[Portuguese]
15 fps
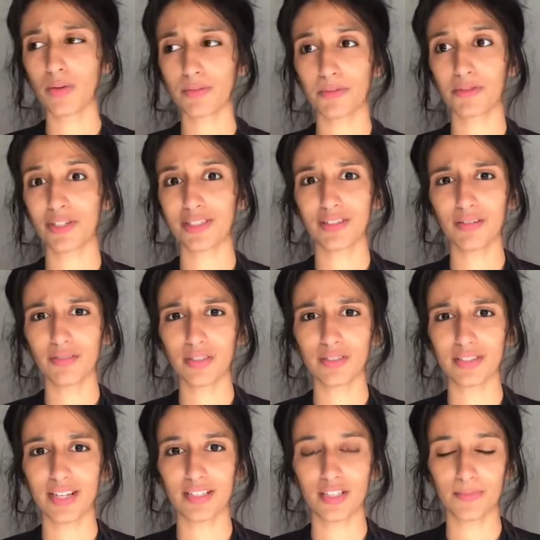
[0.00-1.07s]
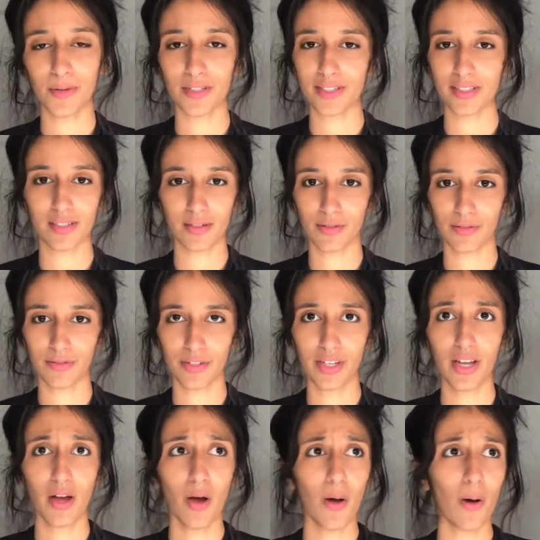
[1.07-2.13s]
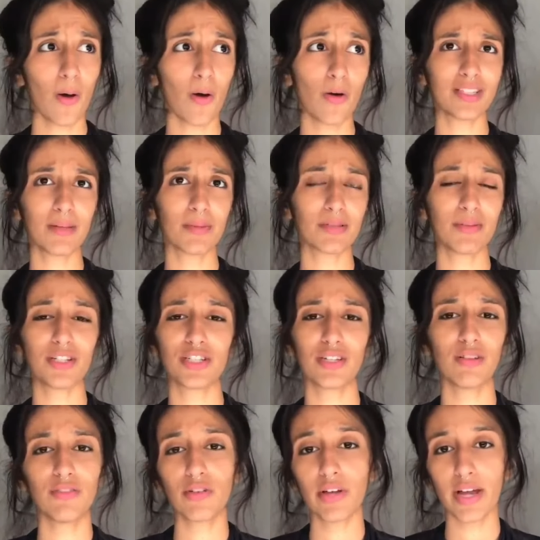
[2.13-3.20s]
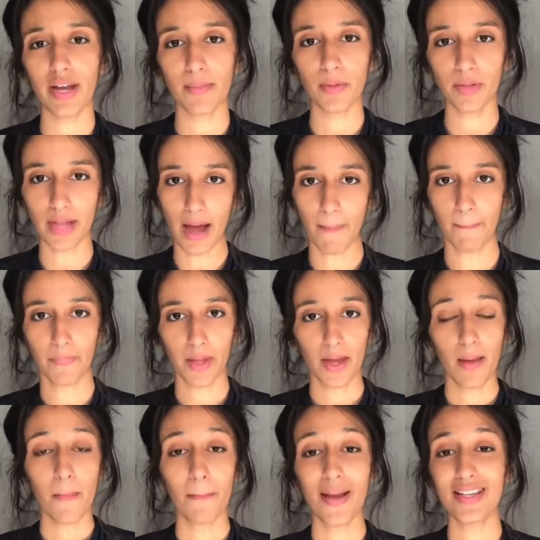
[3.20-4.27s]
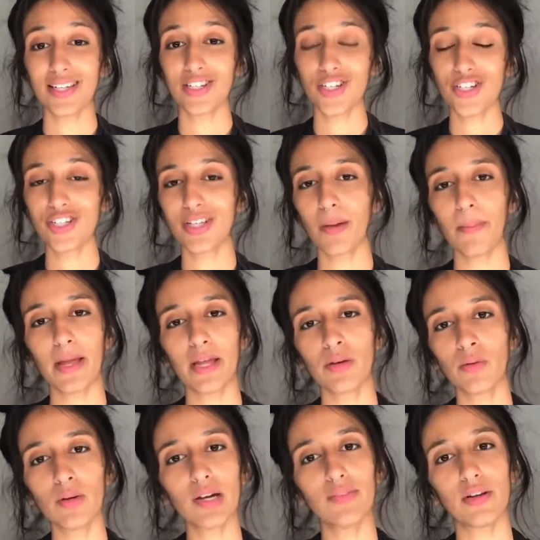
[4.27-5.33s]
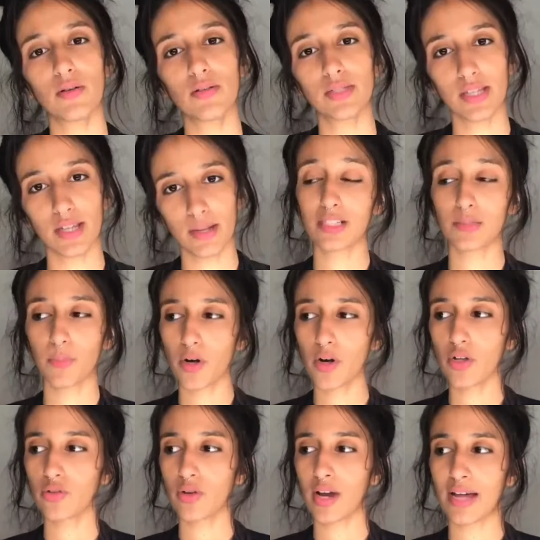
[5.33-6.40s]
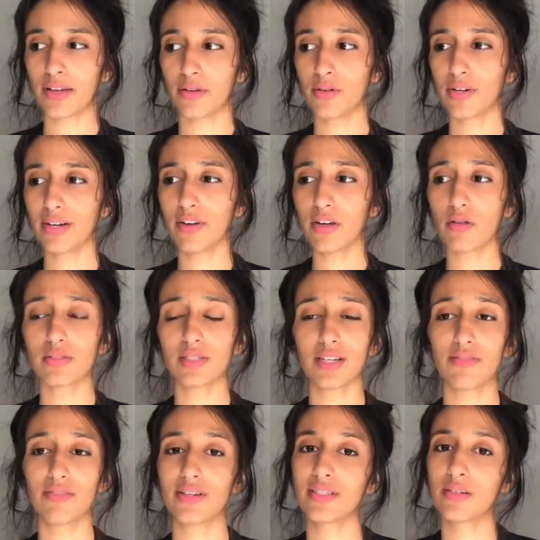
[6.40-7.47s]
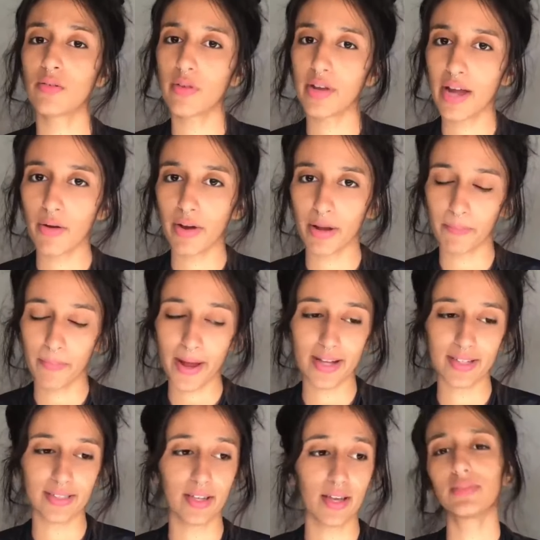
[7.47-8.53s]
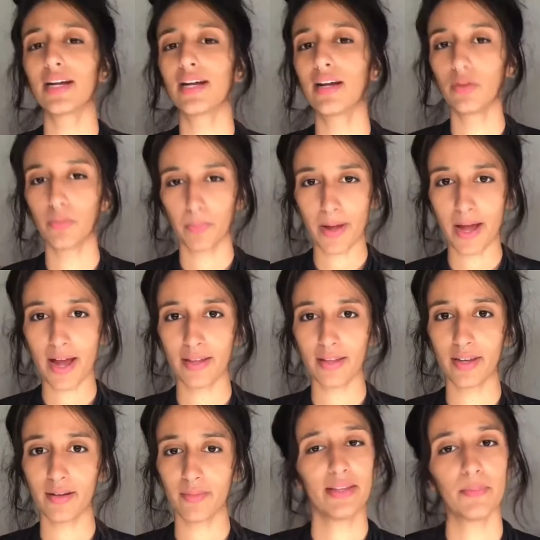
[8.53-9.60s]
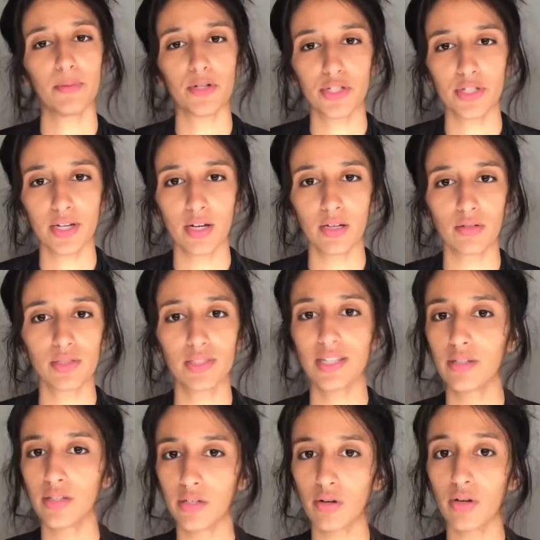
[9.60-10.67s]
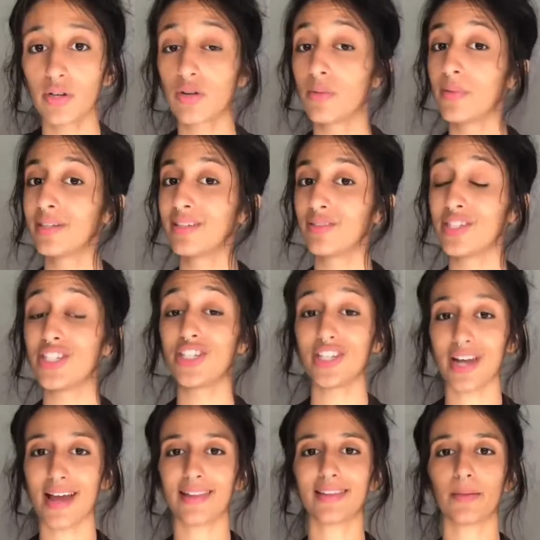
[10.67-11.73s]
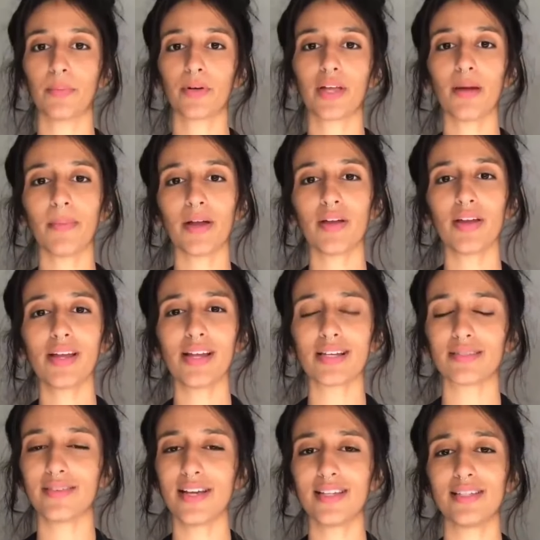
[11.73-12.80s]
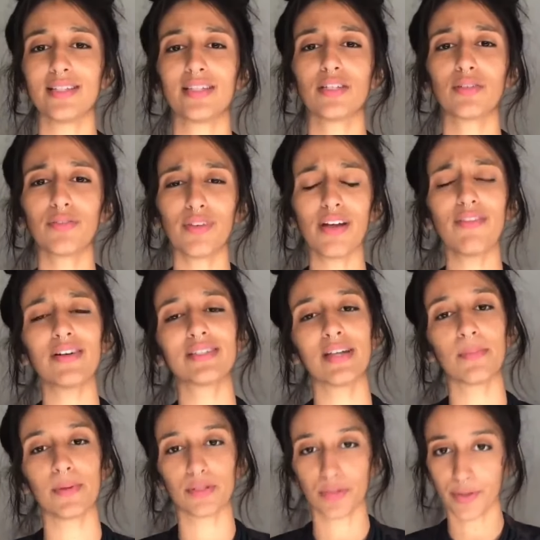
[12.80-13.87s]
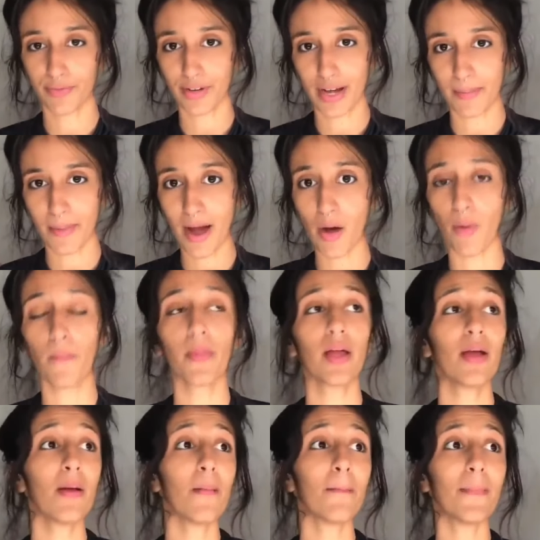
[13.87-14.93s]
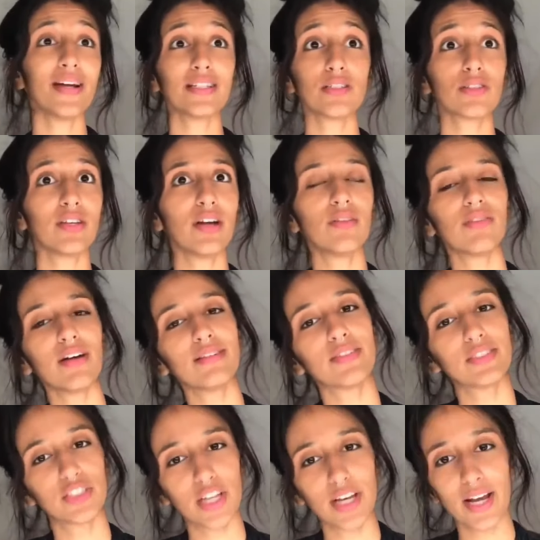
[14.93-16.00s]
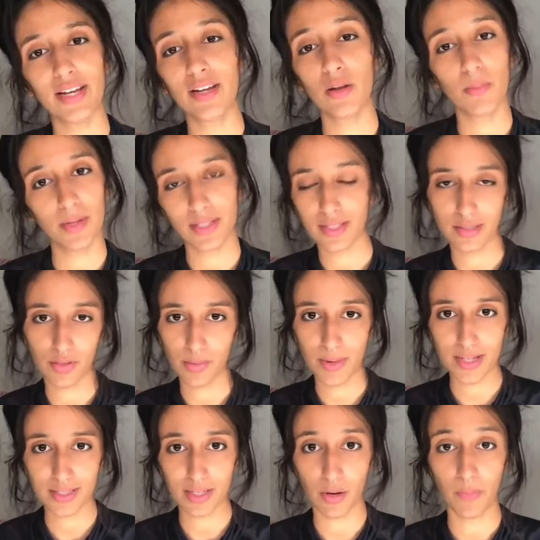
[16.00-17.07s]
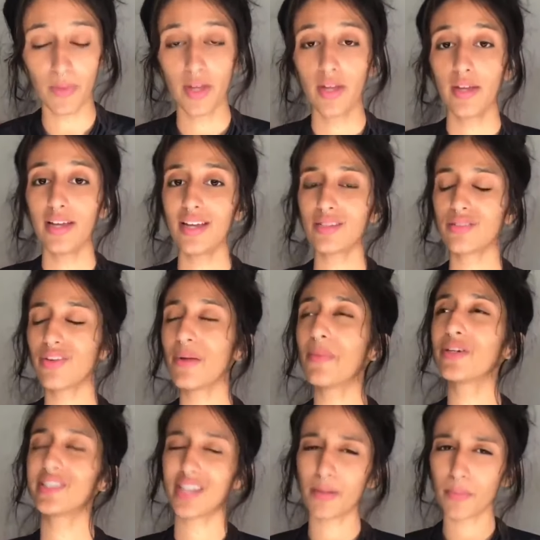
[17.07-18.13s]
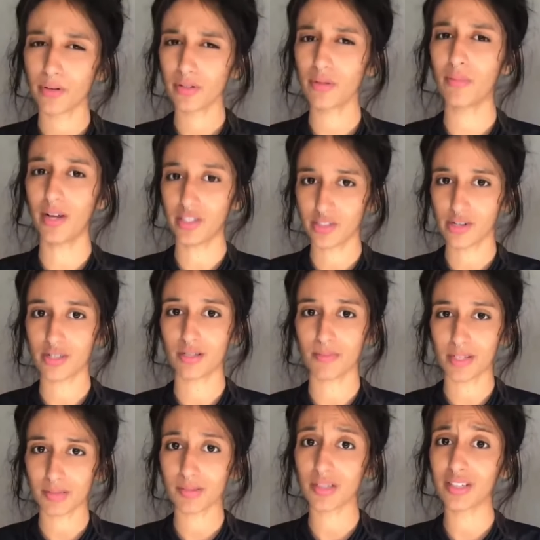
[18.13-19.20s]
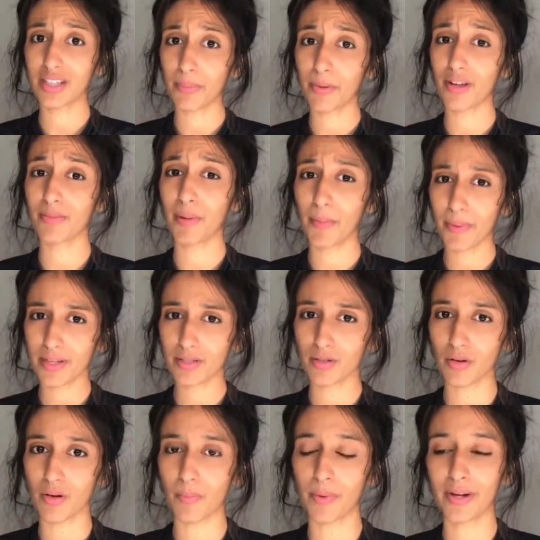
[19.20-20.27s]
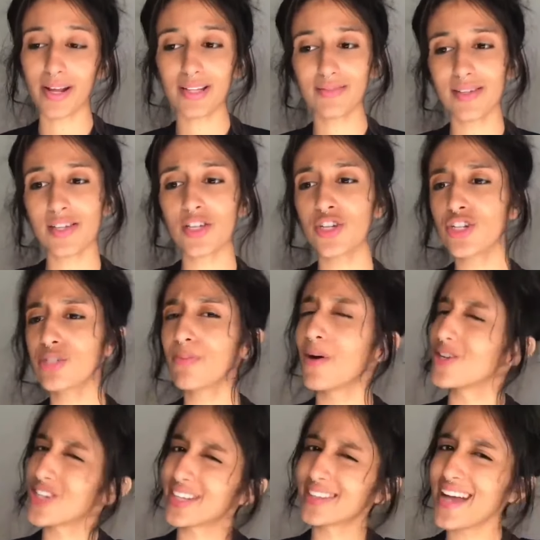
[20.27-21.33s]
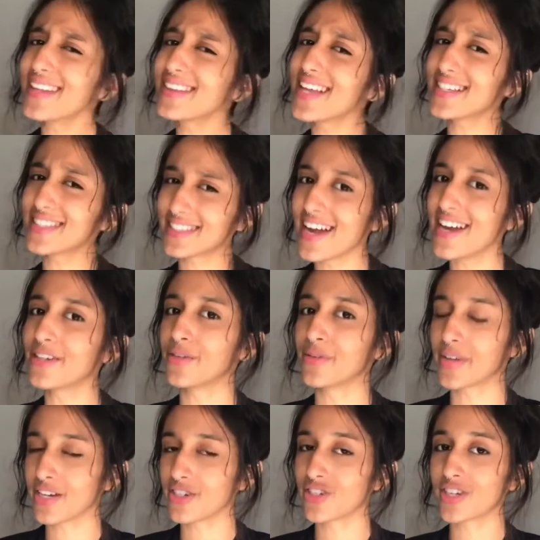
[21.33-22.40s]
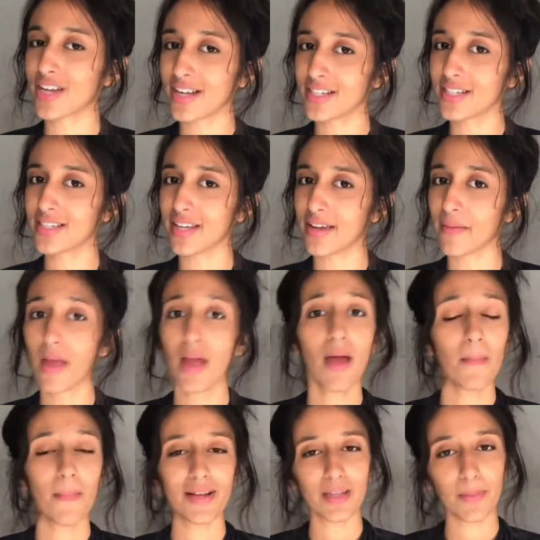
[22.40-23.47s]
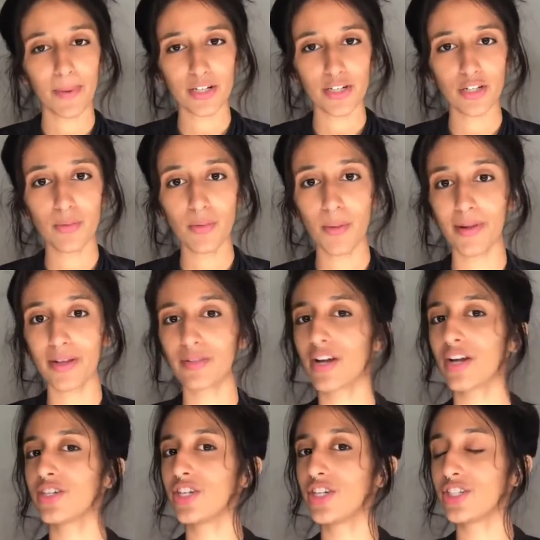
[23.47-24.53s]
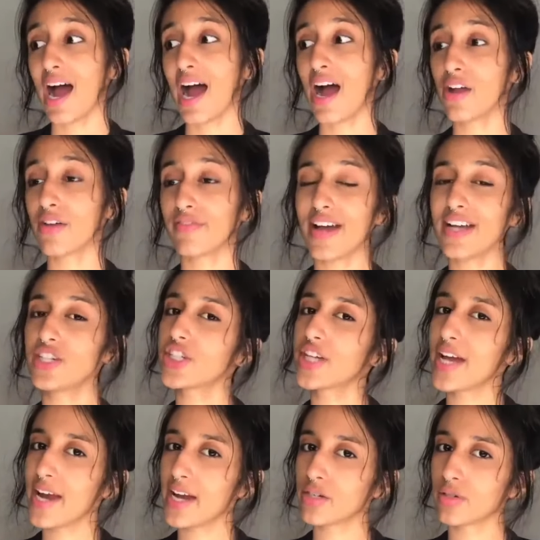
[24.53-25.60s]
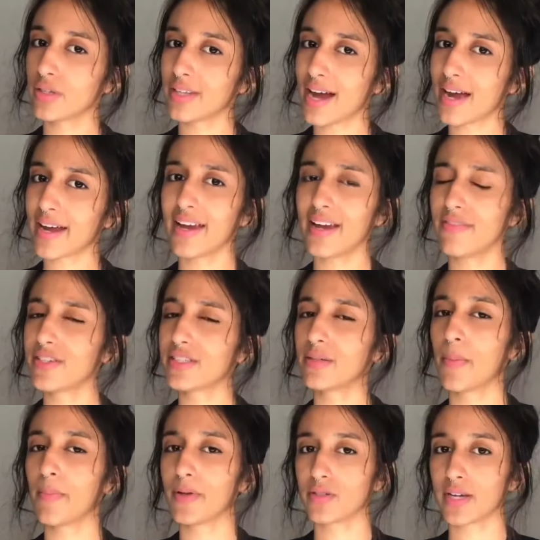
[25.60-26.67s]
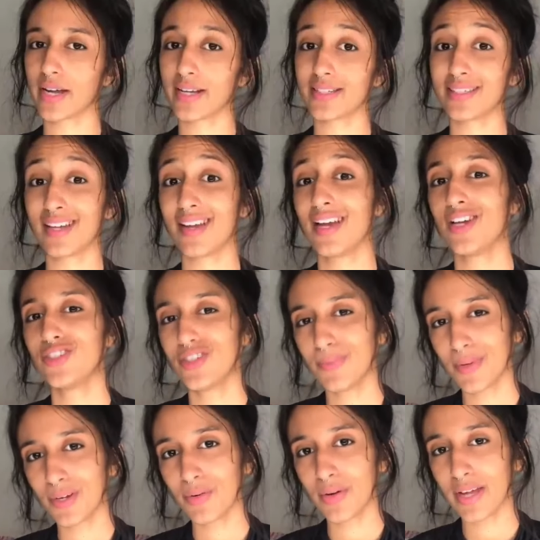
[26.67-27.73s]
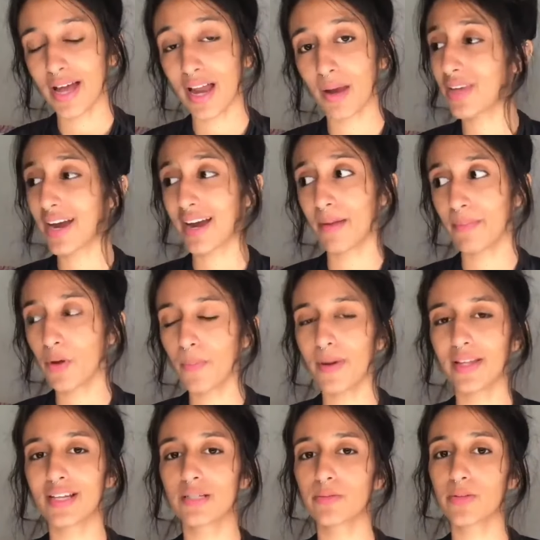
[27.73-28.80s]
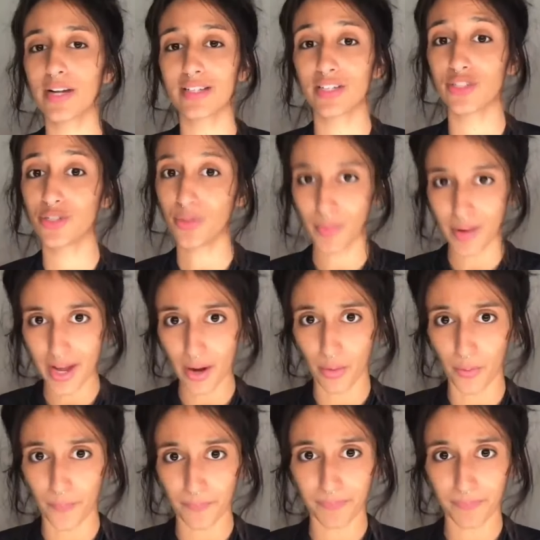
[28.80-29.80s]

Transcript: pessoas não vão estar dispostas a ouvir ou simplesmente não vão querer mudar. Mas a gente também nunca vai conseguir expor nosso lado, nunca vai conseguir fazer com que alguém pense tacando pedra, debochando, sendo irônico, mandando indireta, porque a maioria das vezes isso vai fazer a pessoa ficar mal, mas isso não vai gerar nenhuma transformação. Isso vai mostrar muito mais de nós mesmos do que da própria pessoa, porque às vezes a gente pode até estar tá certo no que a gente quer dizer, mas a partir do momento que a gente, ao invés de querer ajudar, querer fazer uma pessoa crescer, diminui ela, taca mil pedras por causa de um erro,